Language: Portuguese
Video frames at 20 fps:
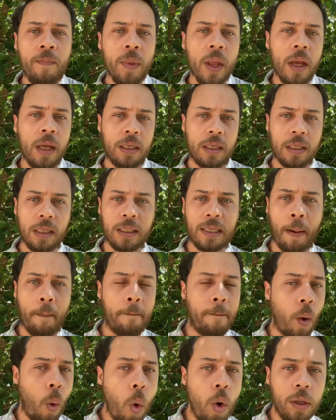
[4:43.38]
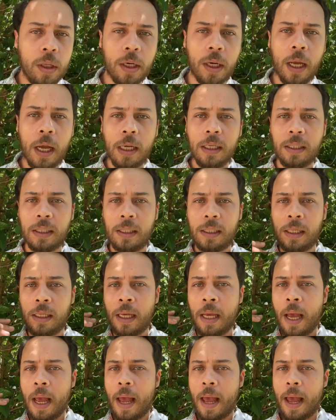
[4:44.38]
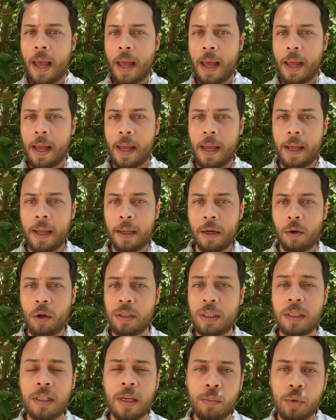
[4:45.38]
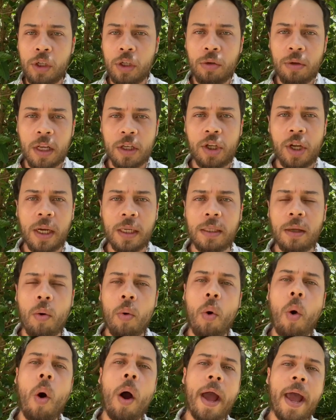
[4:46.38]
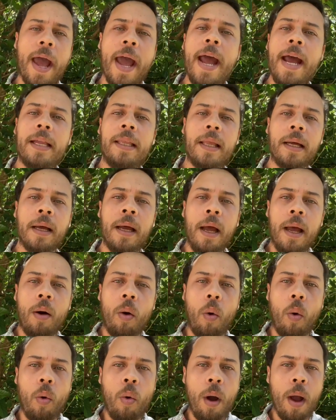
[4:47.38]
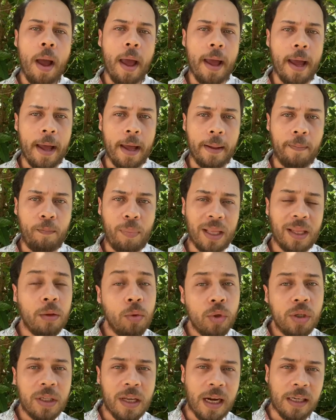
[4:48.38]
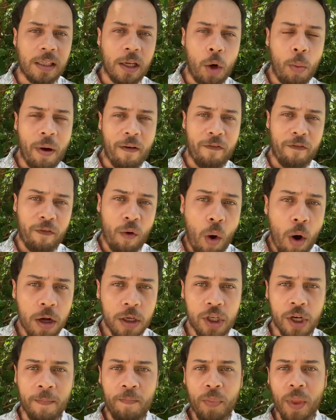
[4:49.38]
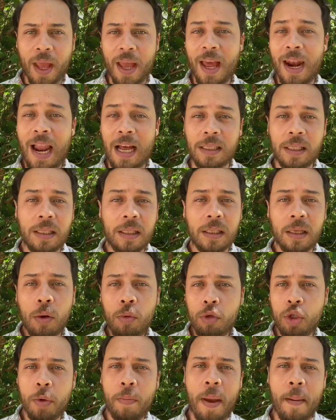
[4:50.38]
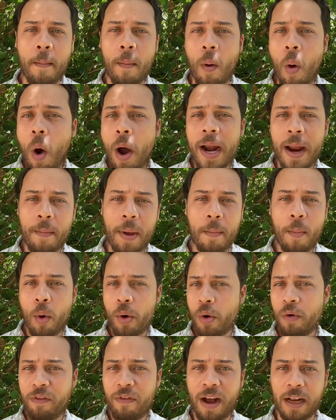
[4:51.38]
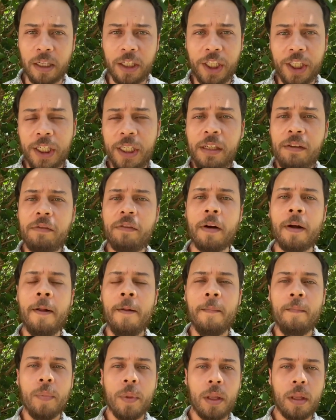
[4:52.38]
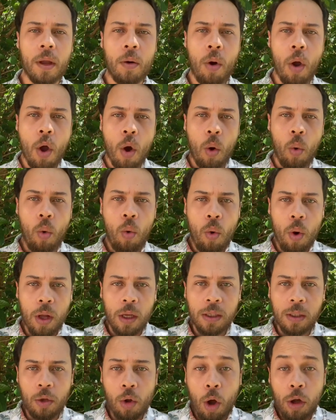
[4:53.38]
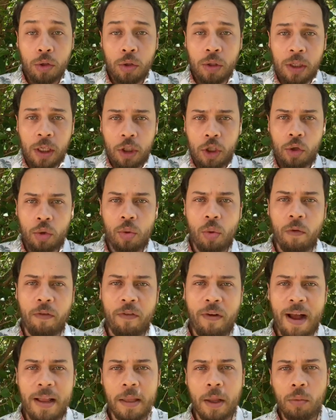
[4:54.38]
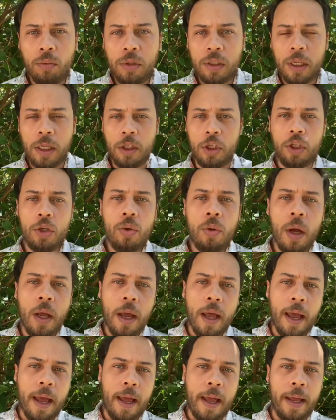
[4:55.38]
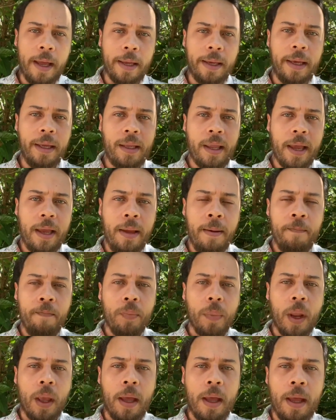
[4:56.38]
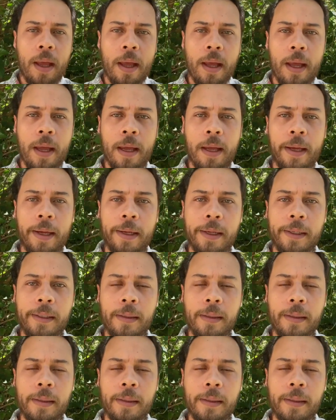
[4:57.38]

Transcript: se está podre, se é, nós estamos indo na direção correta ou é, para nos trazer uma forte relação de memória, memória olfativa. Então, o nosso sentido do olfato é um sentido é, que tem é,